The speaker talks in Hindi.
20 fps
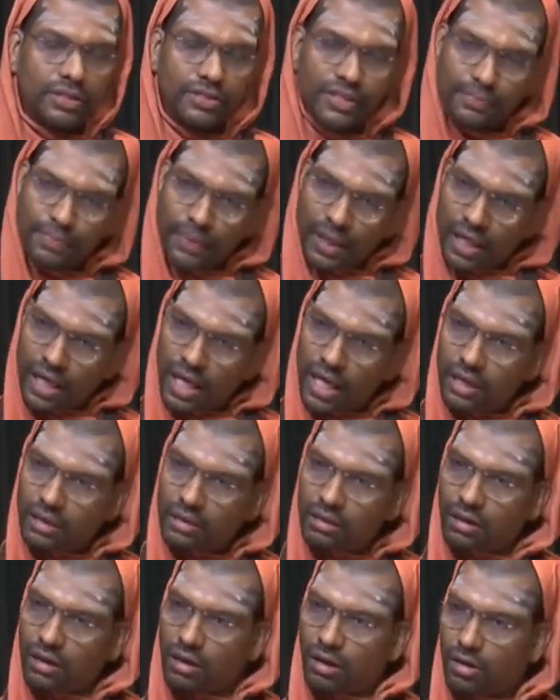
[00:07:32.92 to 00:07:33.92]
इसी प्रकार
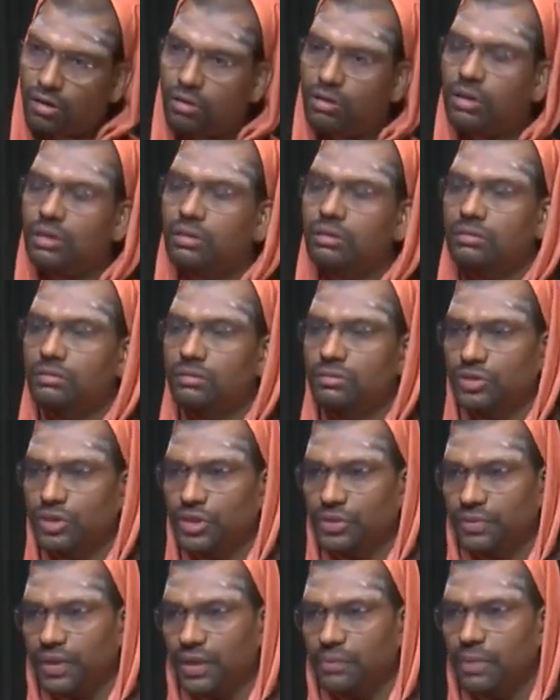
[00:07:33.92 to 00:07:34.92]
और
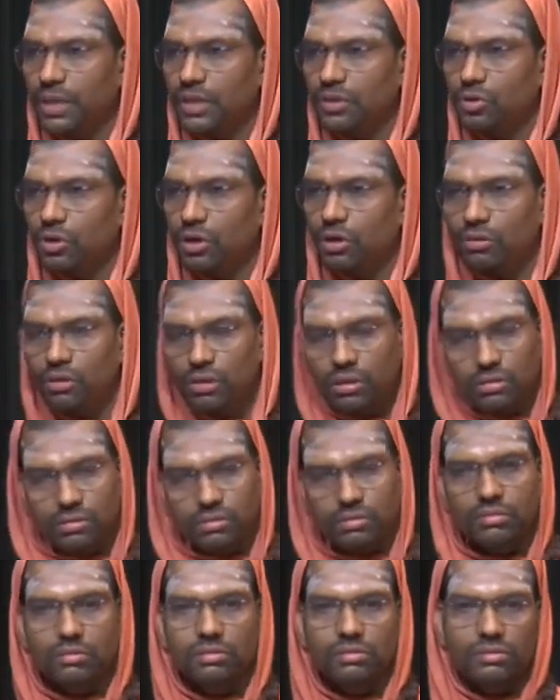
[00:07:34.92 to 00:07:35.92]
जीवन में जो और
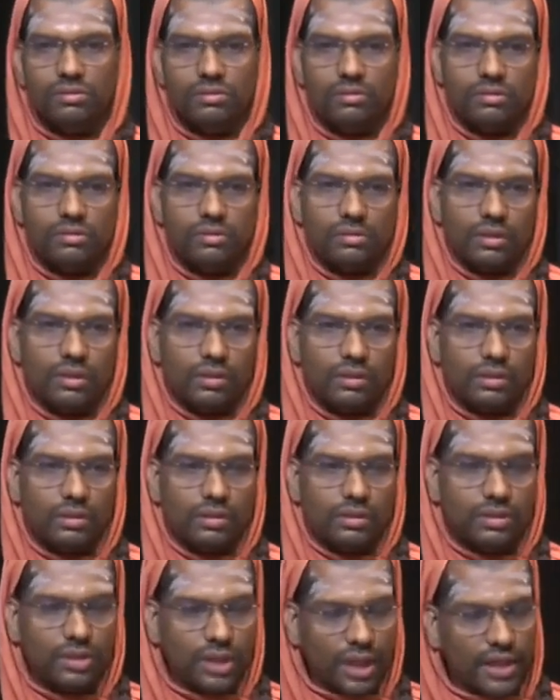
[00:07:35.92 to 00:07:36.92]

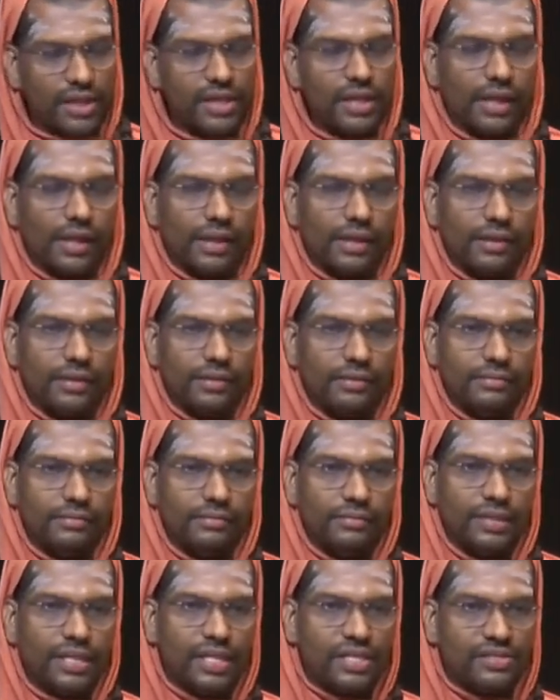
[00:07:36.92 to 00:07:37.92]
चाहिए
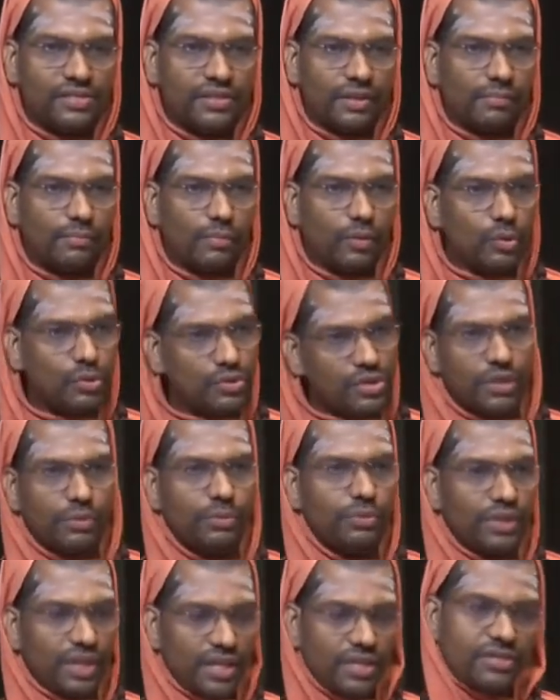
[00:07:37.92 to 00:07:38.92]
ये सब उसी
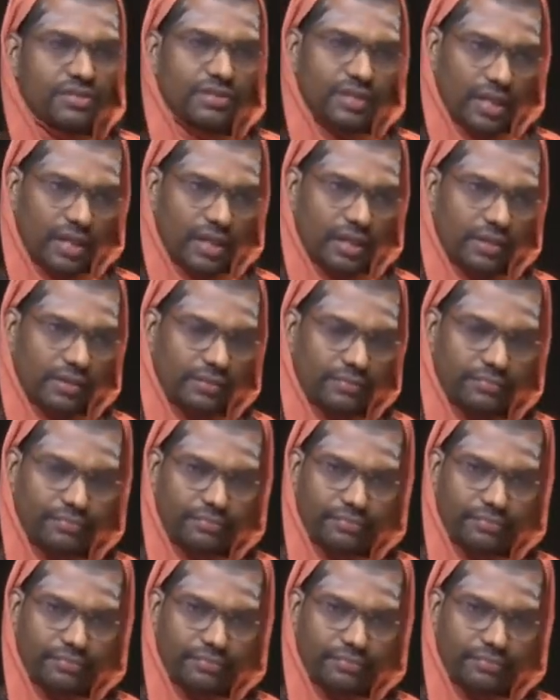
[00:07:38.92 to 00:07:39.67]
उद्देश्य से है